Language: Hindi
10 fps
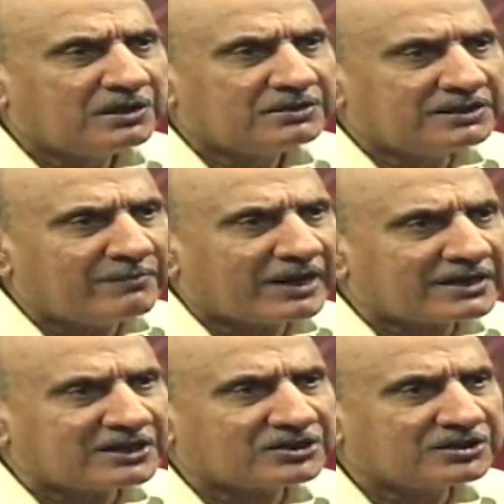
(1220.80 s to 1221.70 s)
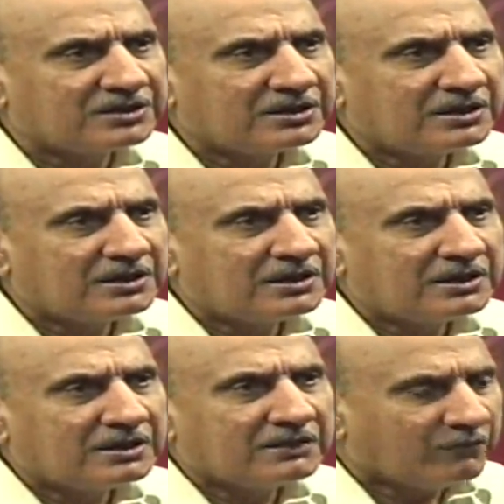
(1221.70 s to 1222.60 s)
ये मराकश
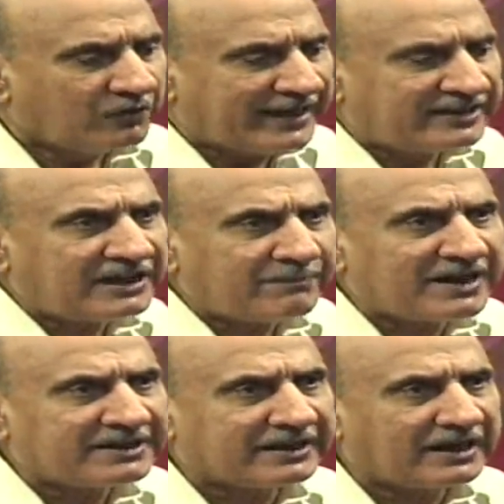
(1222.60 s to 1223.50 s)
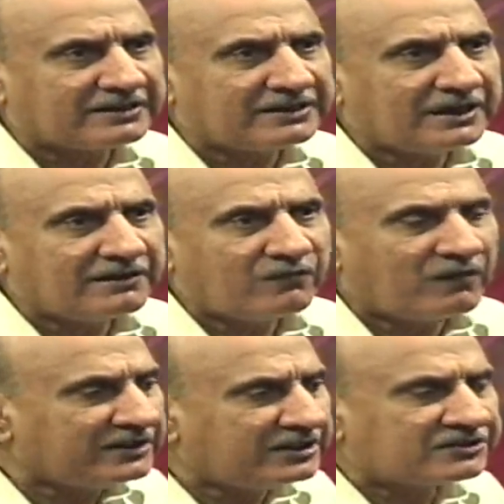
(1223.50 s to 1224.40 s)
वो नहजा पार्टी कराती है
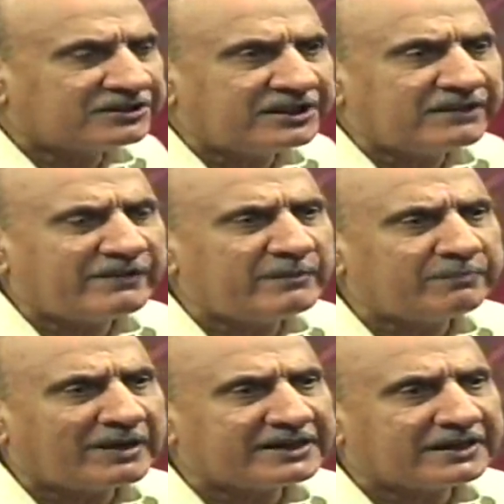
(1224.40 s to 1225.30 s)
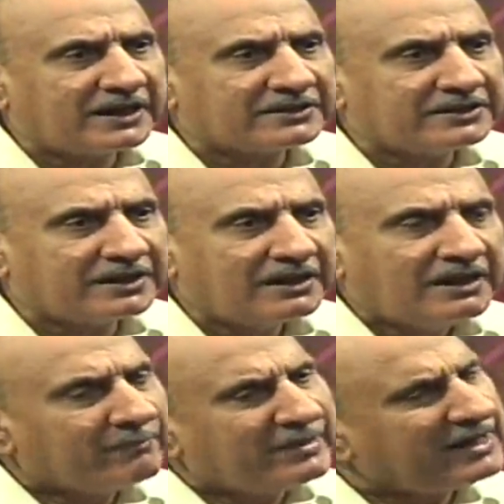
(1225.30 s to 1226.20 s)
वहां जस्टिस एंड डेवलपमेंट पार्टी कराती है
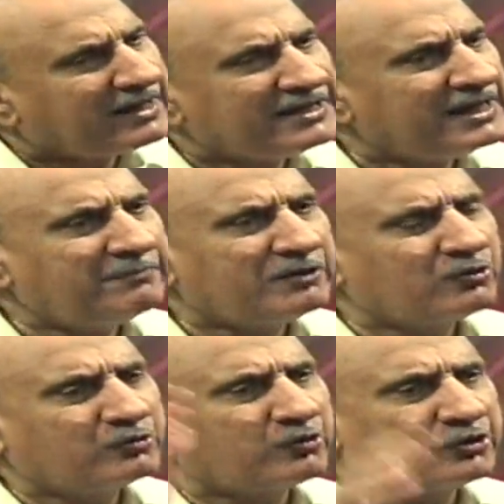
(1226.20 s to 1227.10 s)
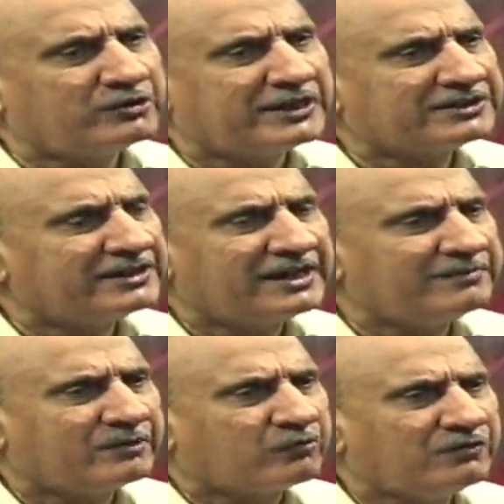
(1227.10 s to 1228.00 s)
पहले कहा ये बिल्कुल तुर्कियों जैसे हैं
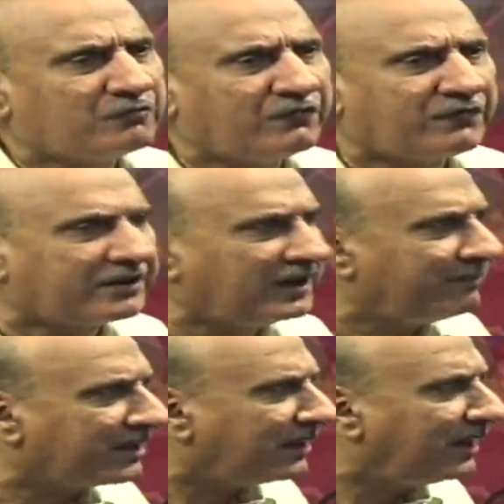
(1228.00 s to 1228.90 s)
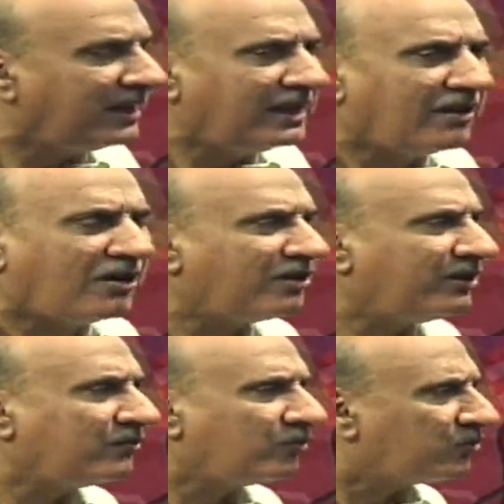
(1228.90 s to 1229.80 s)
इनमें कोई कोई फर्क नहीं पड़ता और
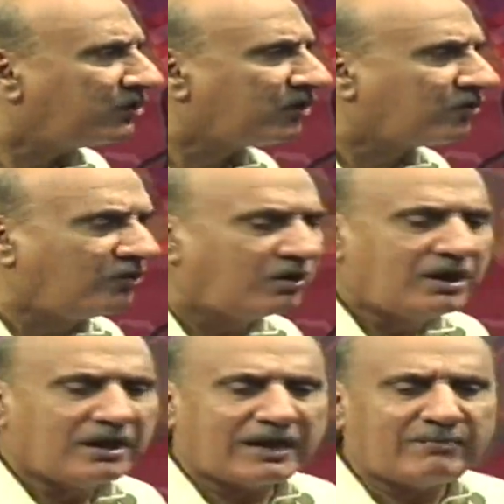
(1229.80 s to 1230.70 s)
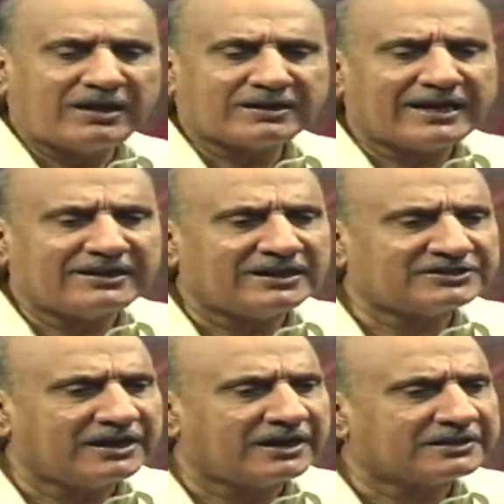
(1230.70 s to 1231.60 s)
इनको कुछ ना कहो अब अलकायदा
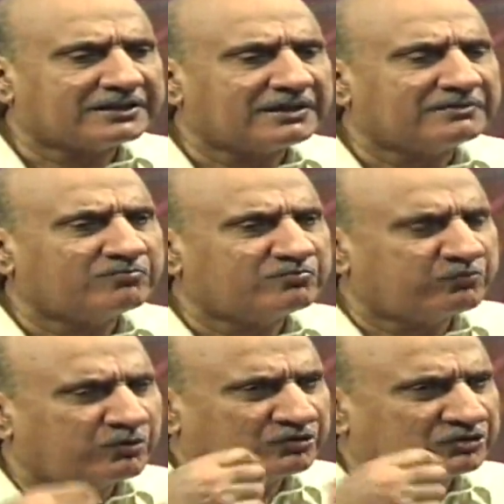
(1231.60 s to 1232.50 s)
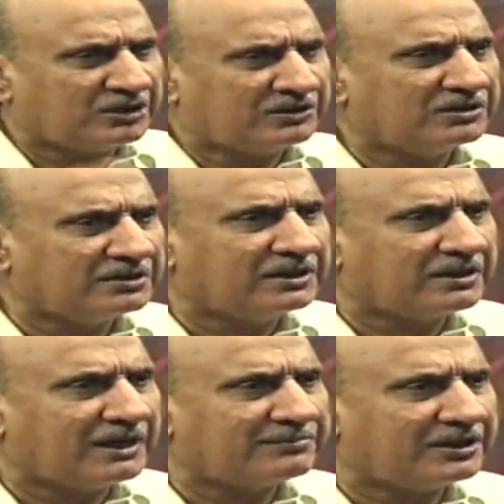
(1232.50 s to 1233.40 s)
से हटकर पुरतशद
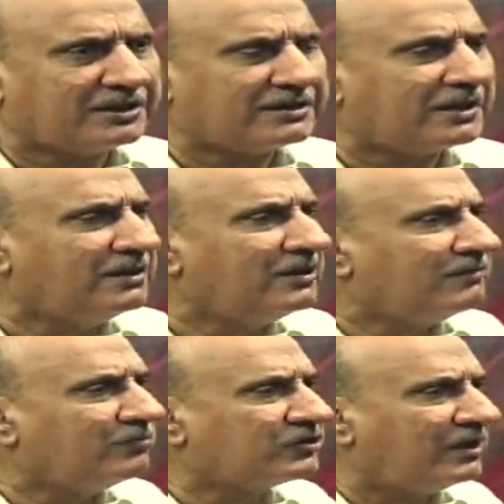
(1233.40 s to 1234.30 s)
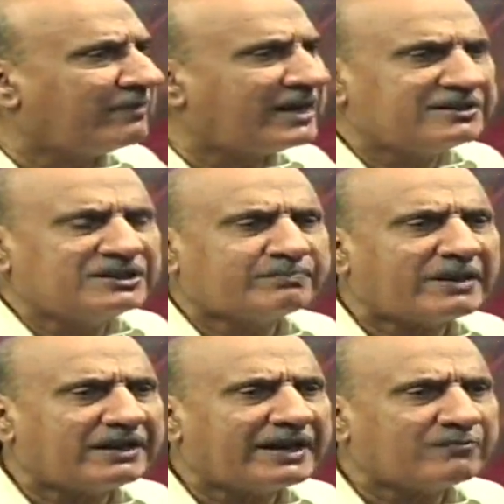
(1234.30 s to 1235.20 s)
इनकलाब से हटकर मुसलमान इस
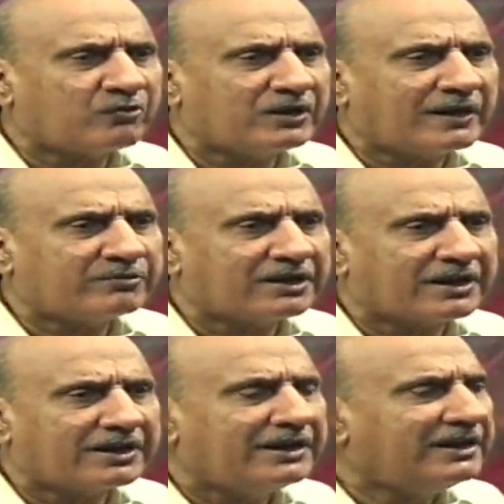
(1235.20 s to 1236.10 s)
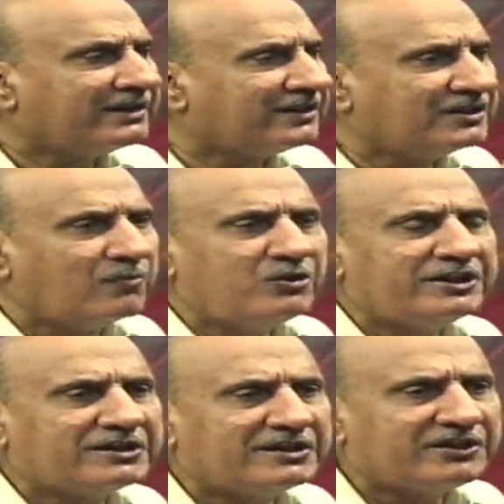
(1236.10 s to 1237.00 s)
पैराडाइम को अडॉप्ट कर रहे हैं कि
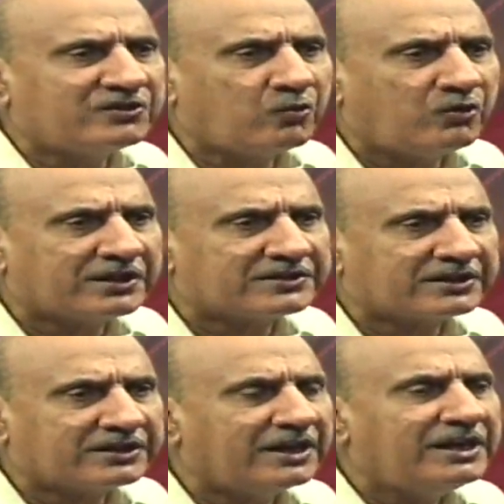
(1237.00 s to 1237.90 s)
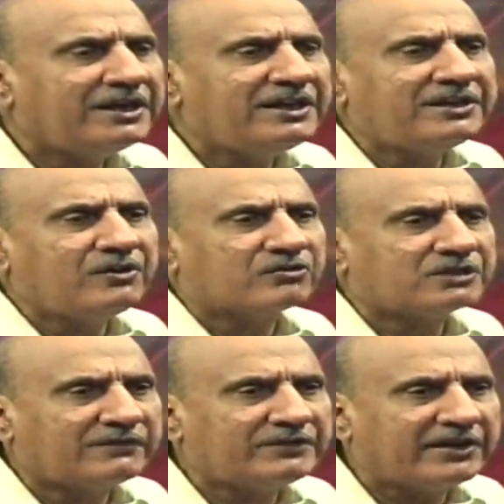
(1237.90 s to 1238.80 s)
जमहूरियत की जी जूल कर सकते हैं इनकी
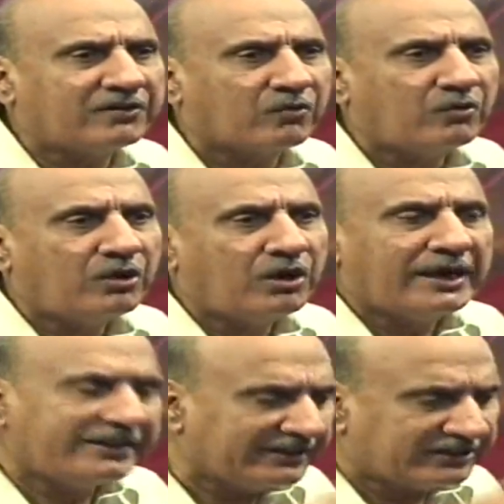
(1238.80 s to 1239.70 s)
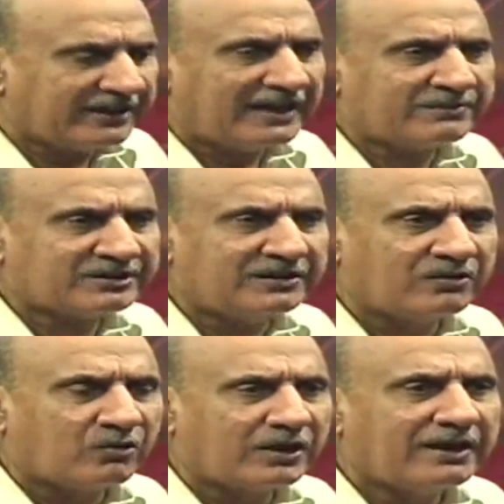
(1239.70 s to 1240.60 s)
हौसला अफजाई करो ये इतदाल पसंद
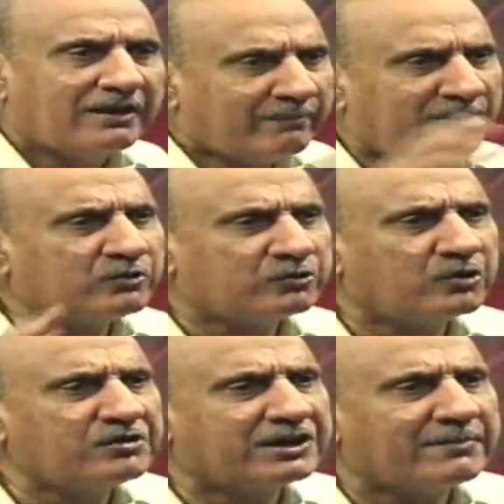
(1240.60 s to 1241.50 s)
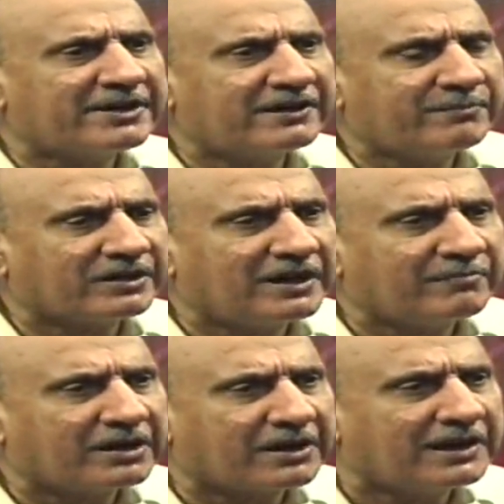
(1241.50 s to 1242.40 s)
लोग हैं बिल्कुल तुर्की के मॉडल पे काम
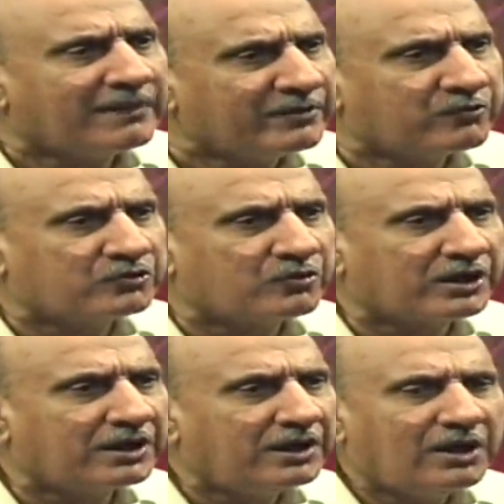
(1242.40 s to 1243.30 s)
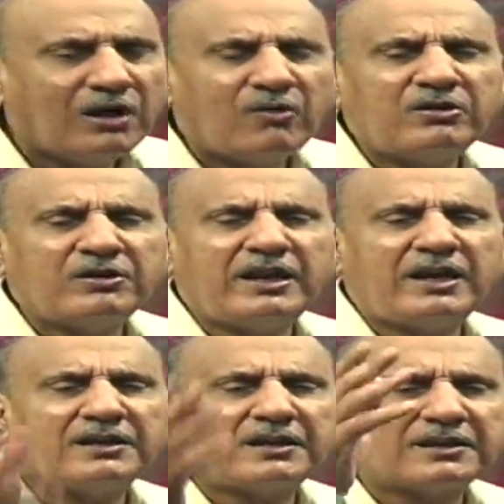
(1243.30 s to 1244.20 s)
कर रहे हैं हम भी खुश हो गए उन्होंने
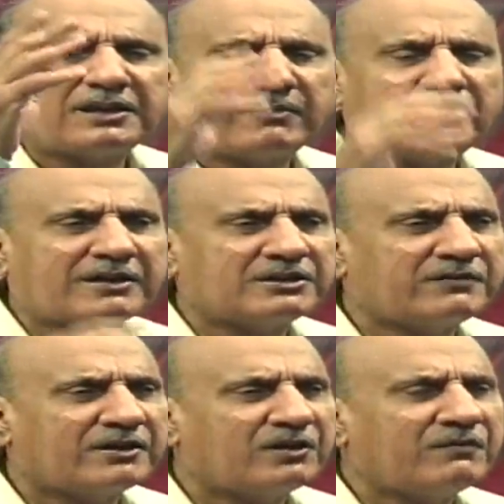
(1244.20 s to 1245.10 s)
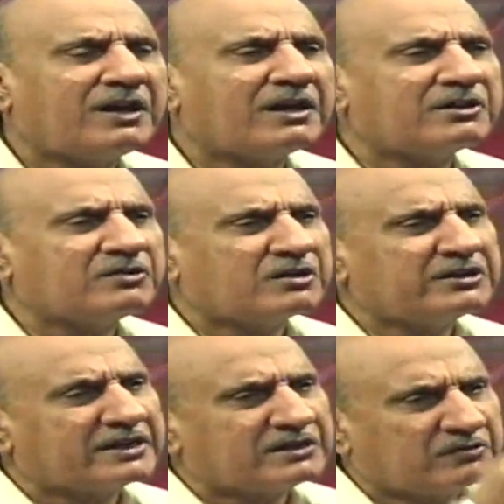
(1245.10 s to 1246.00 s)
ऐलान कर दिया मराकश वालों ने वहां के तो
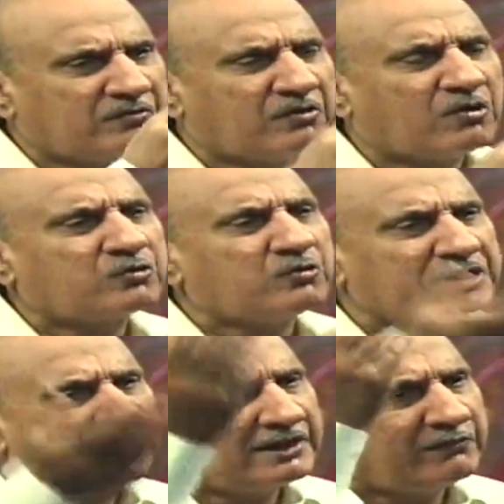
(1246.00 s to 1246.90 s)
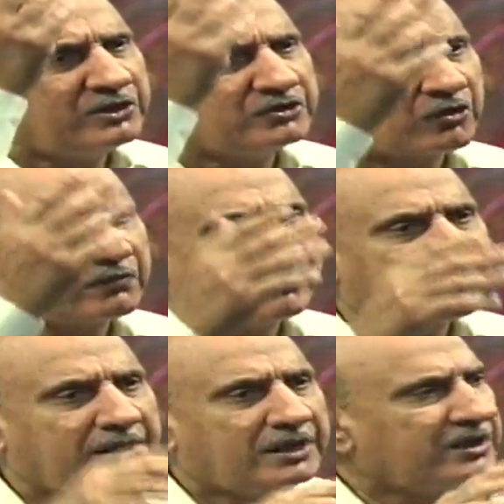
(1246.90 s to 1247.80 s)
तजारत औरतों की है ना पूरे यूरोप में
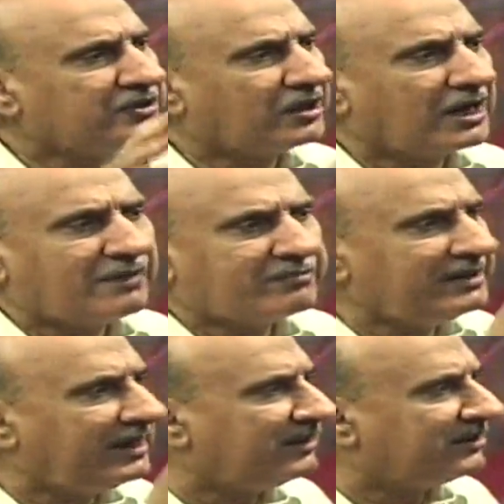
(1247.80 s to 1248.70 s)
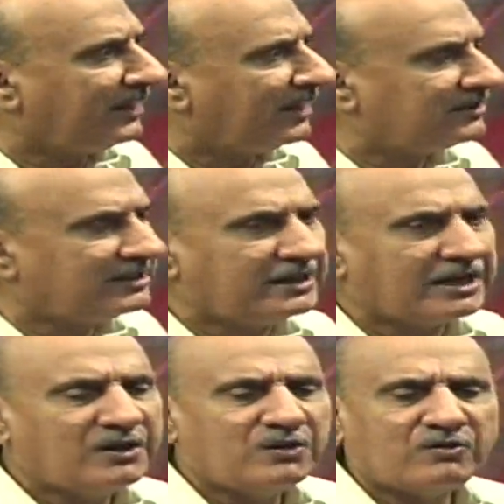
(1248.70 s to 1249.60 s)
हम्म। शराब की है सेहत की है
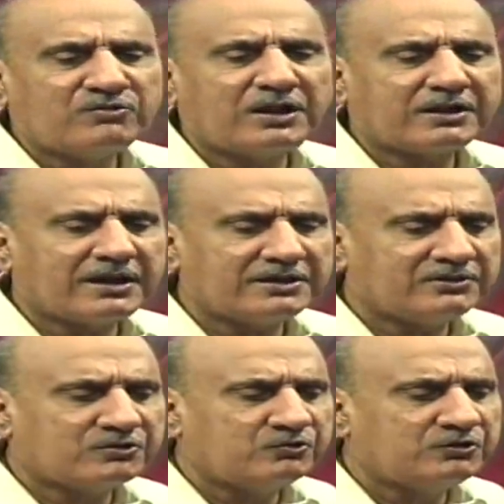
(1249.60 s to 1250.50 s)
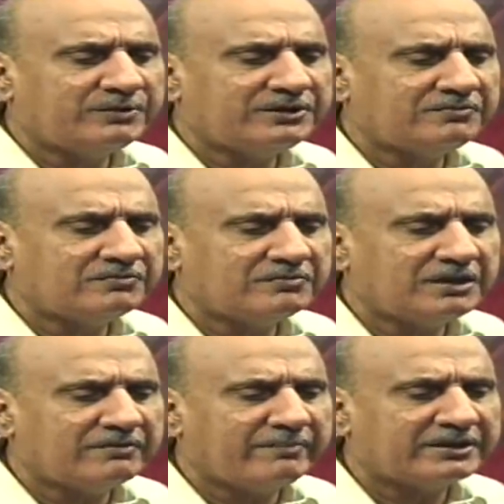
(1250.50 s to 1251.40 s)
उन्होंने कहा जी सूद भी
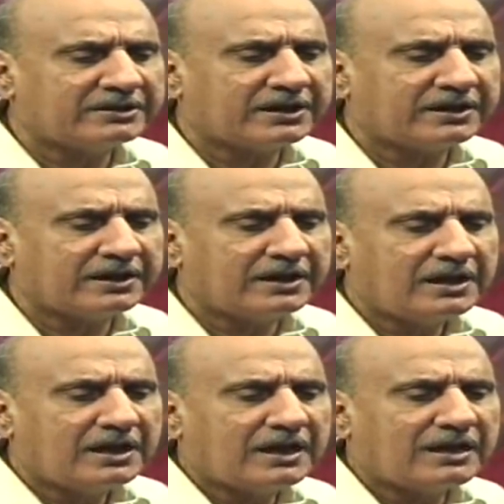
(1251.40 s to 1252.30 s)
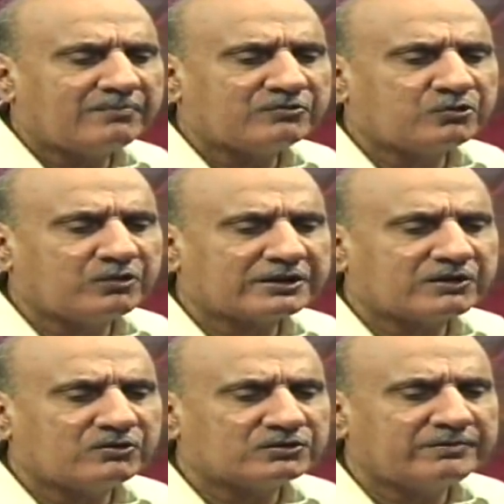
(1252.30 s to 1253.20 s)
नहीं हम बंद करेंगे हम सुअर का
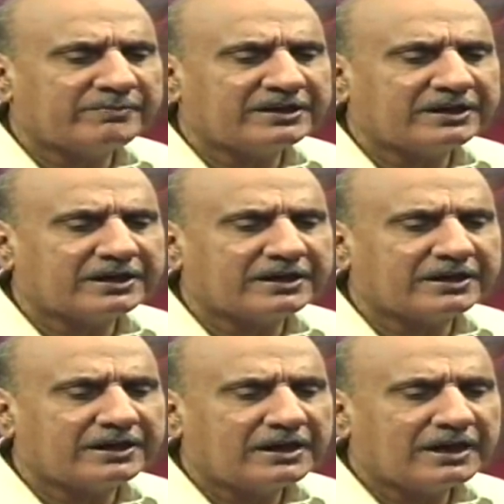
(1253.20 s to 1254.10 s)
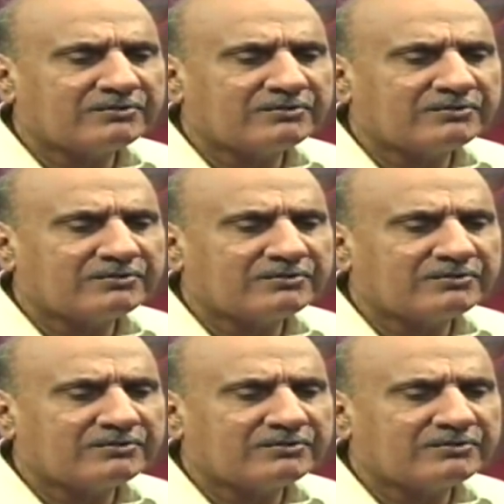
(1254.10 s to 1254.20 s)
गोश्त भी बंद नहीं करेंगे हम